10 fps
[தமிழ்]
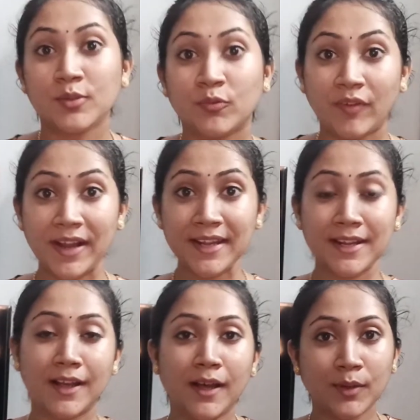ஸோ
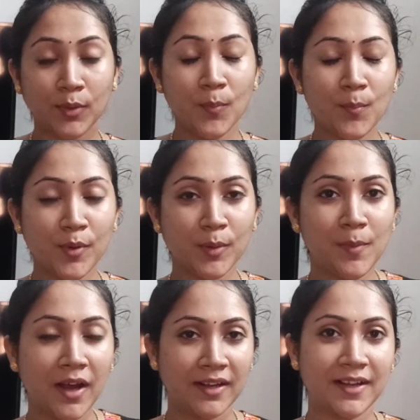ஃபைனலாக ரொம்ப
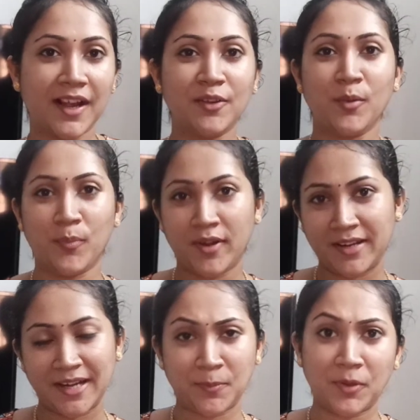ரொம்ப அழகான ஒரு
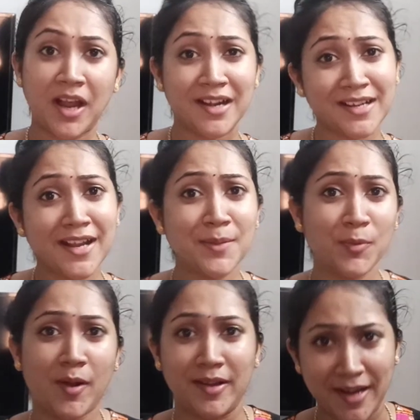ப்ராடக்ட் காட்ட போகிறோம் அழகான
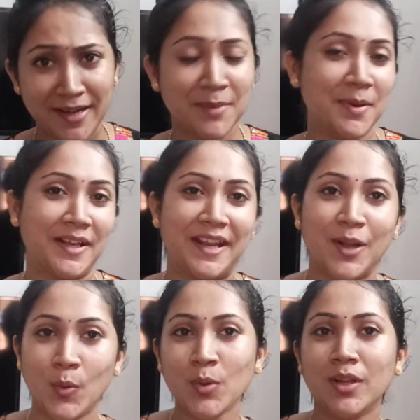ப்ராடக்ட் என்னன்னு
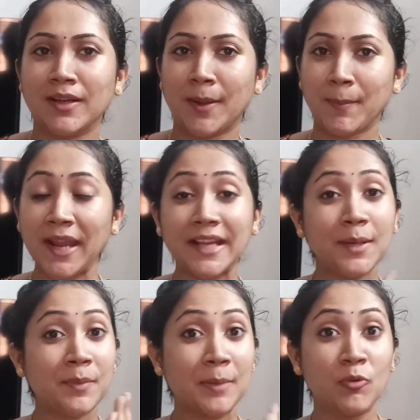பார்க்குறீங்களா ஒன்றும் இல்லைங்க
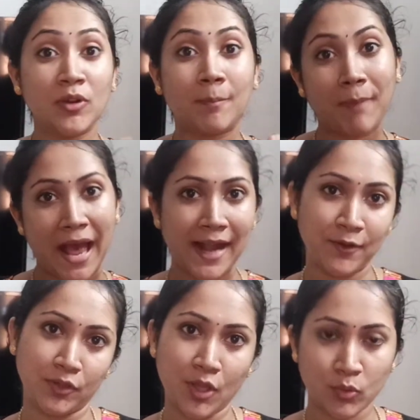மேக்கப் ரிமூவல் பேட்
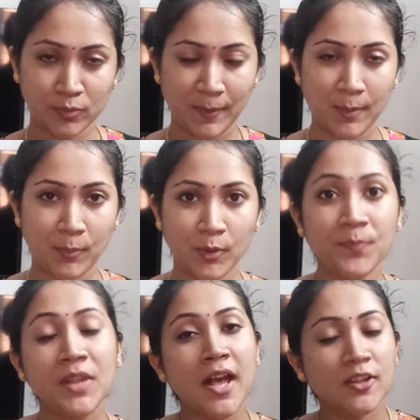வந்து யூஸ் பண்ண போகிறோம்
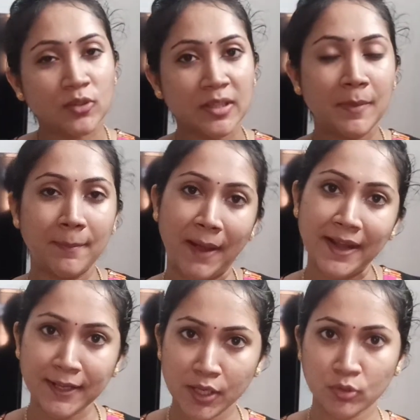ஸோ இந்த மாதிரி
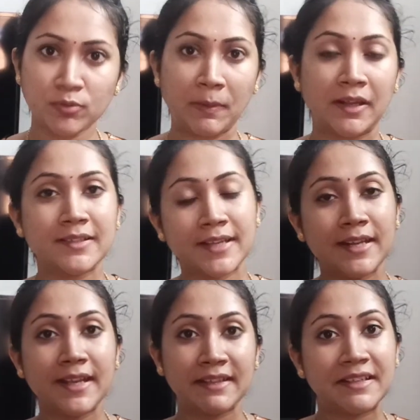பேட் நீங்கள் யூஸ் பண்ணால்
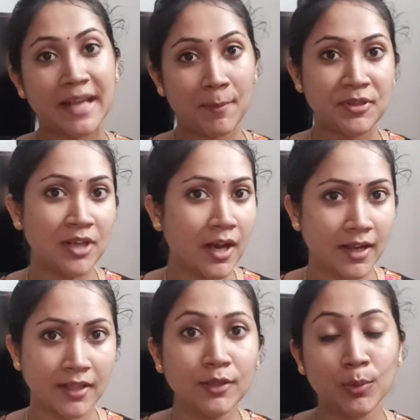ஸ்கின்னுக்கு எந்த டேமேஜ்
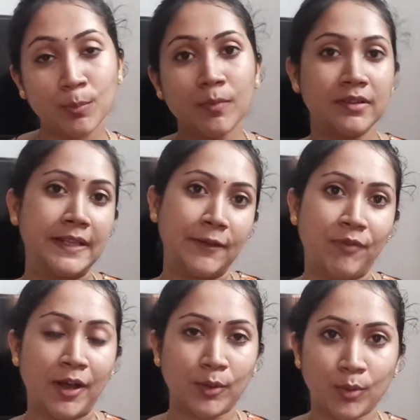ஆகாது ரொம்ப
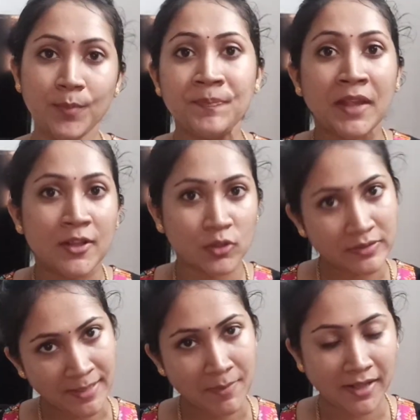சேஃபாக இருக்கும் ஸோ
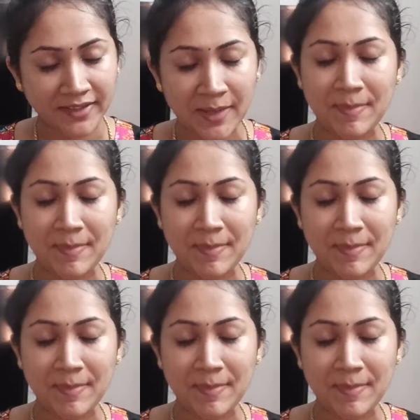சேம் அதே